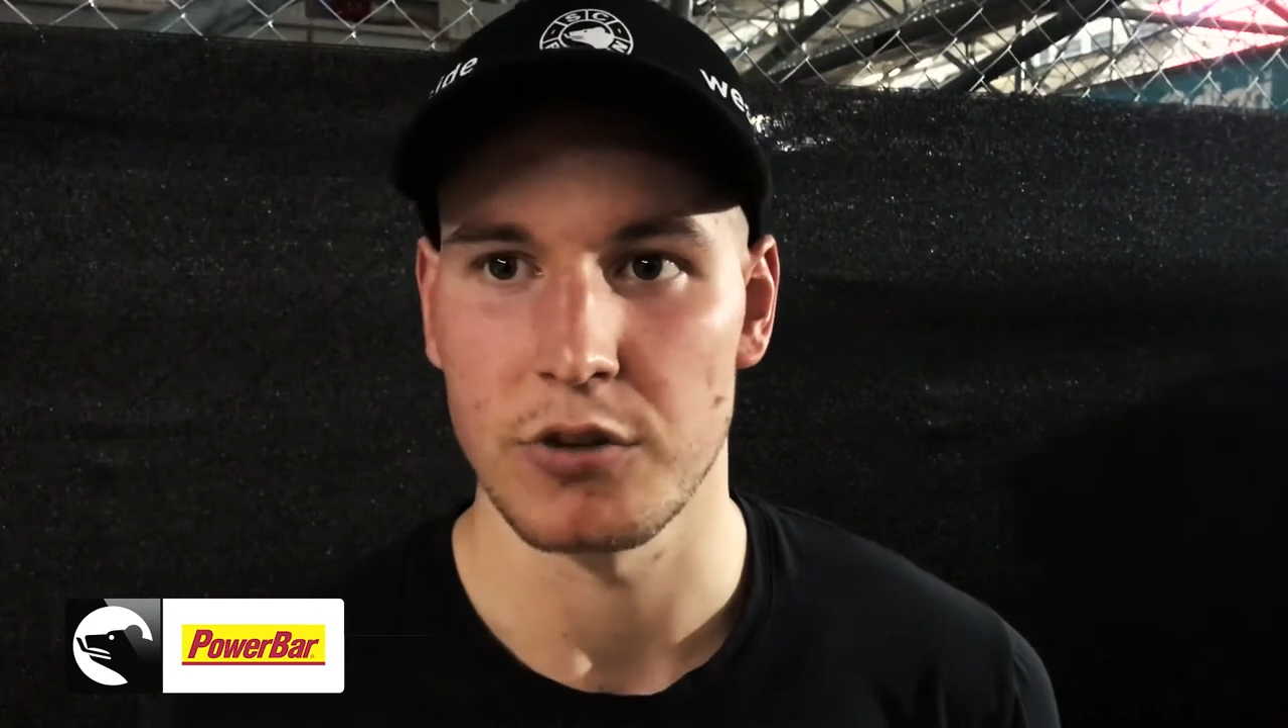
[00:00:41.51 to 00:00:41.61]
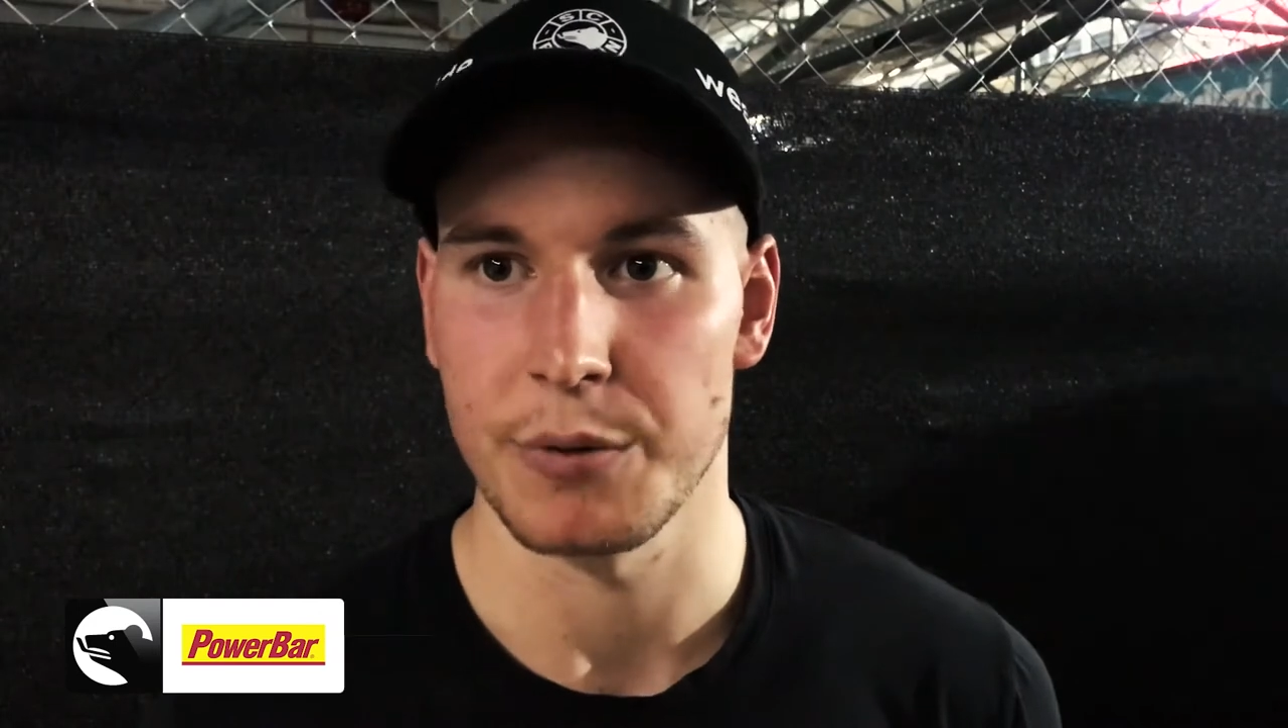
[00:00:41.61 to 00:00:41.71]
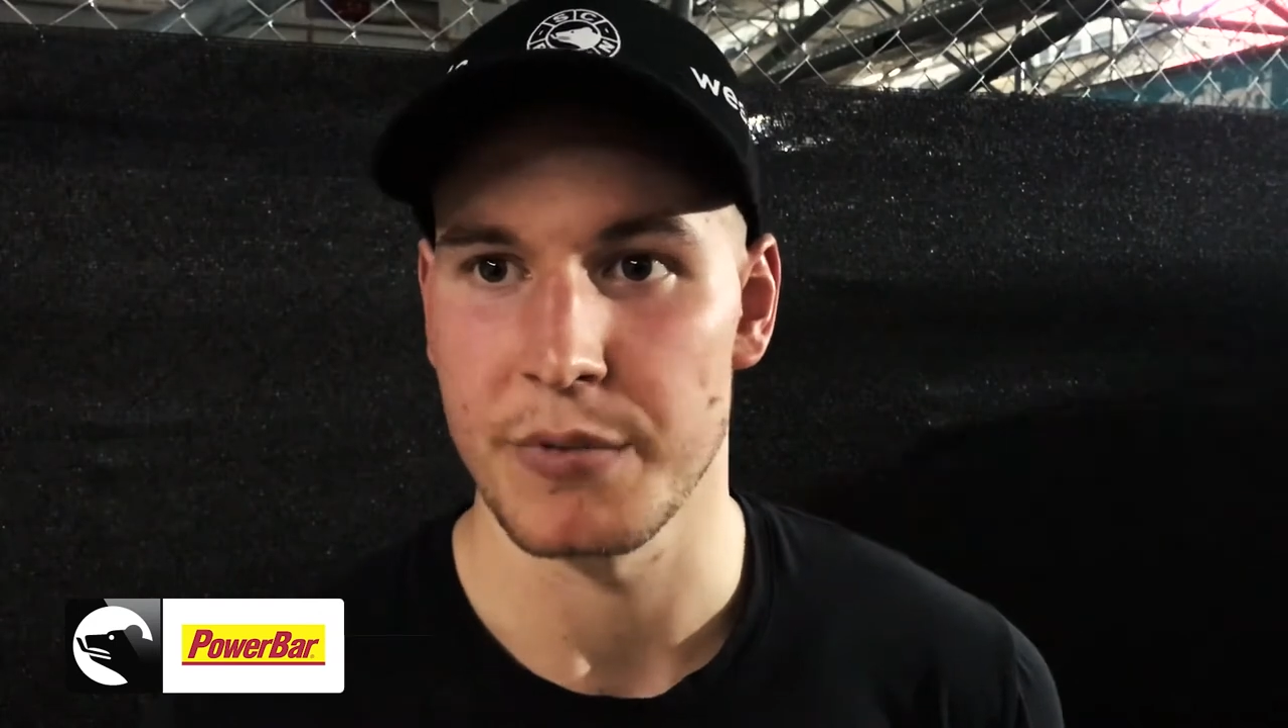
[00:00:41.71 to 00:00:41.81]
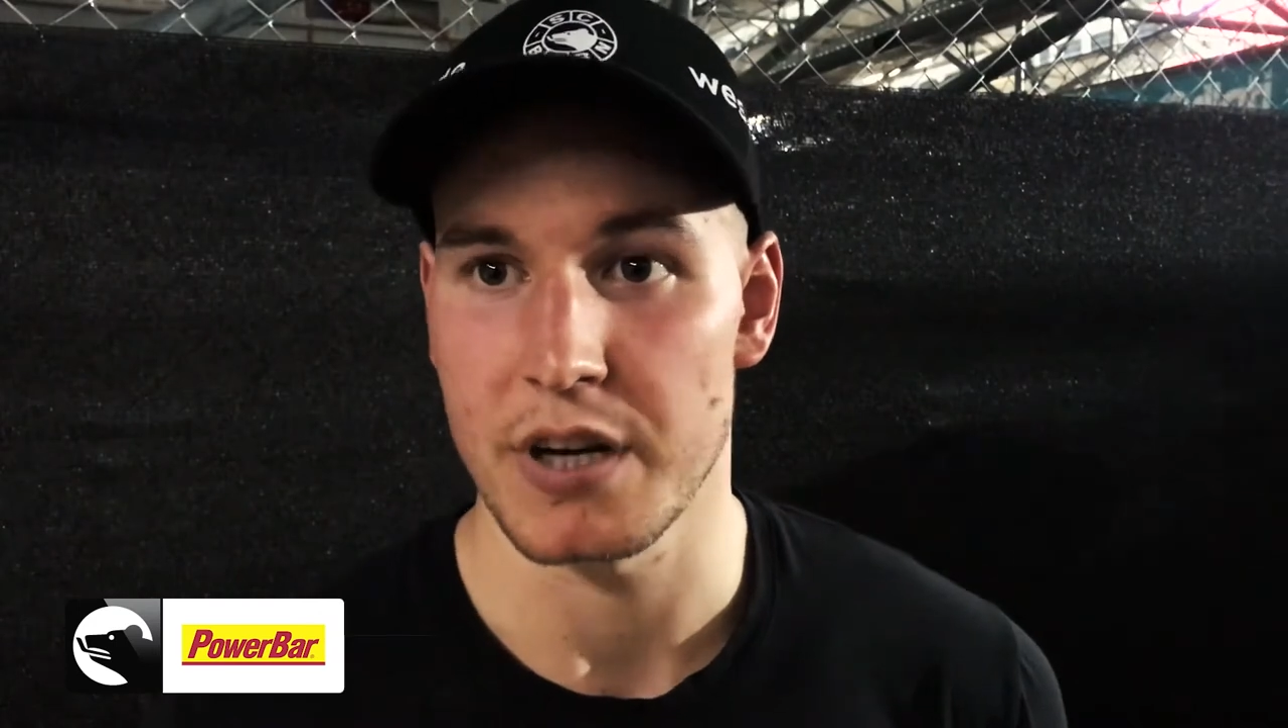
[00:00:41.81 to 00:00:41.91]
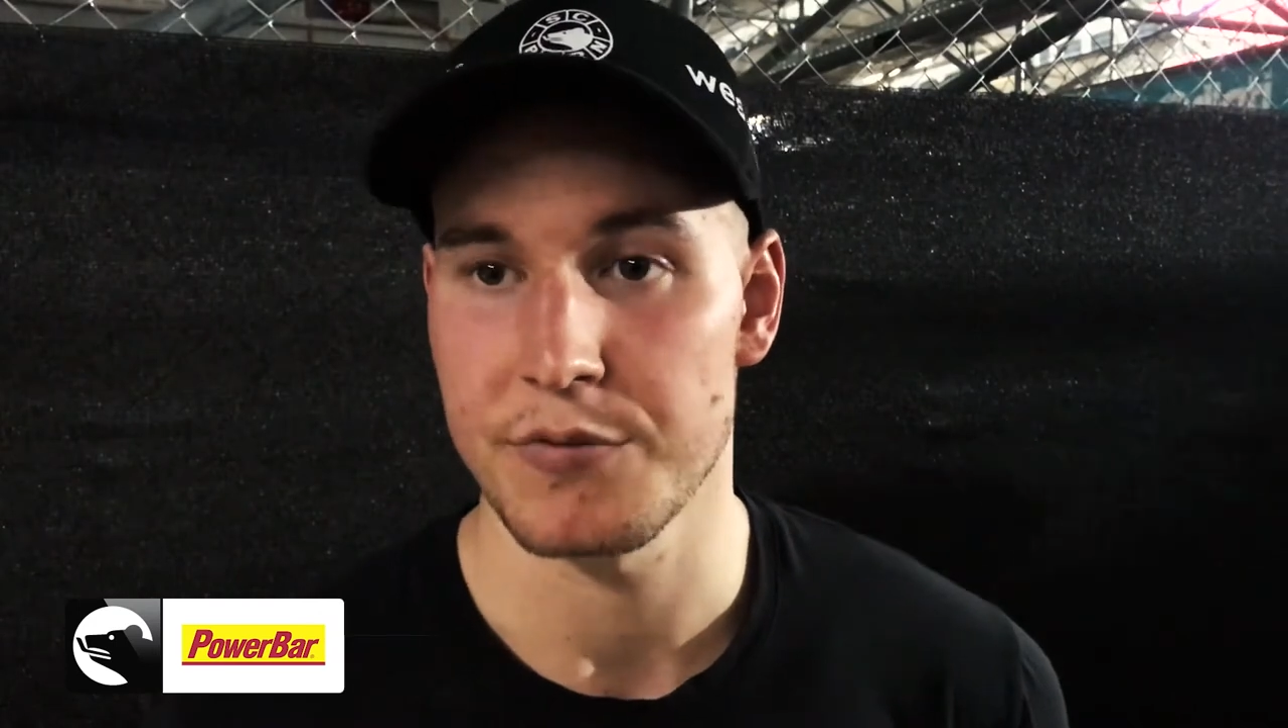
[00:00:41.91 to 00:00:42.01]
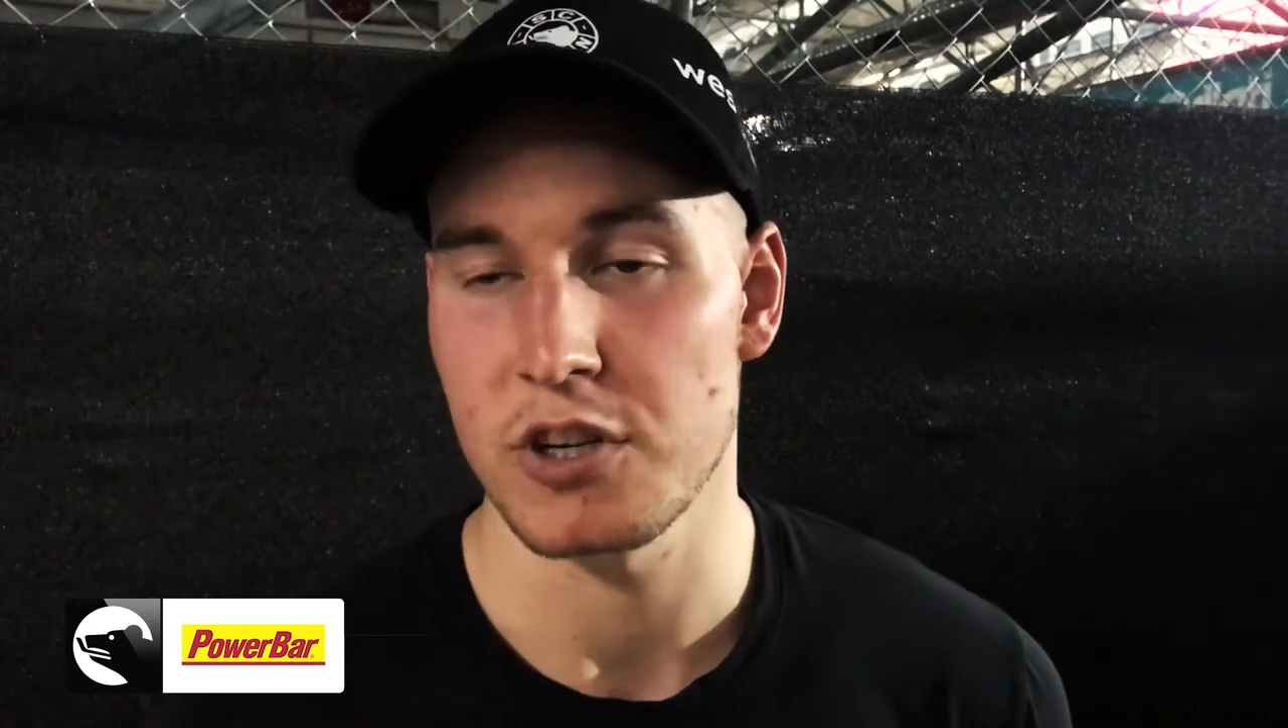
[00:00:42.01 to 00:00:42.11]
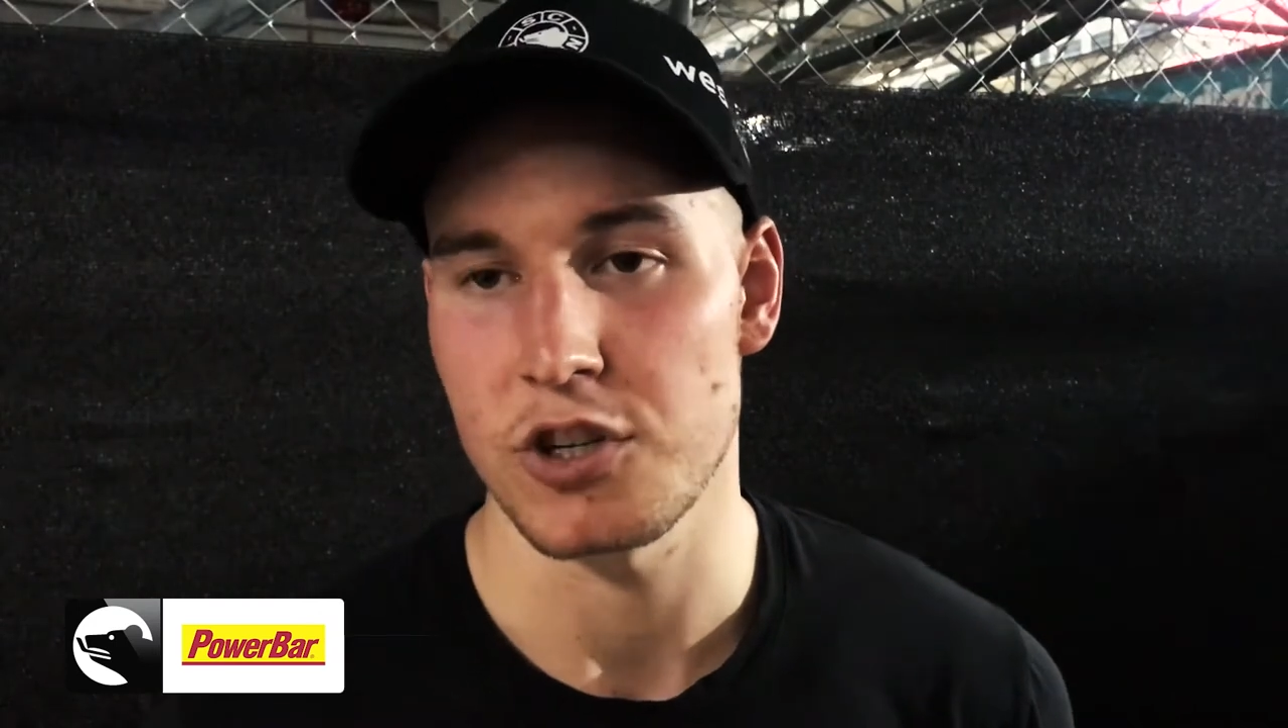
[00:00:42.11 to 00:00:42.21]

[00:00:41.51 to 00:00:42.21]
haben wir auch viele